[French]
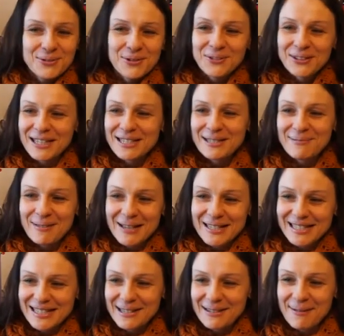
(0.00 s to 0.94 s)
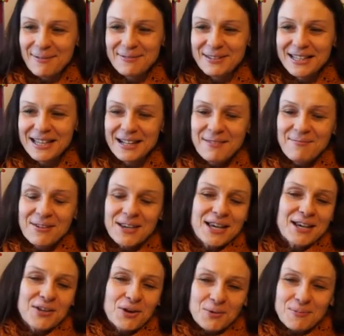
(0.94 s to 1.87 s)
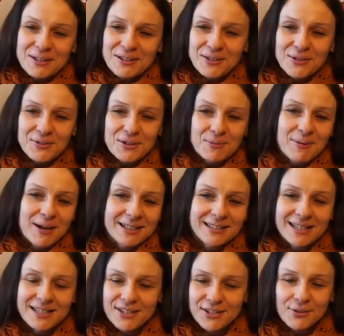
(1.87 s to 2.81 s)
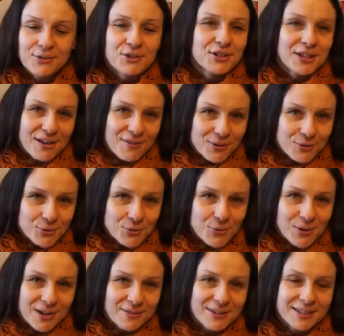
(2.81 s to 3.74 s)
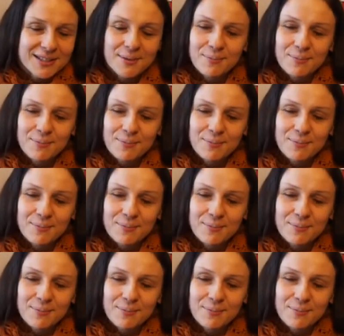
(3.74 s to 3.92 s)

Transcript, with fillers: d'autres espaces de ma vie et donc maintenant je partage, donc je travaille toujours avec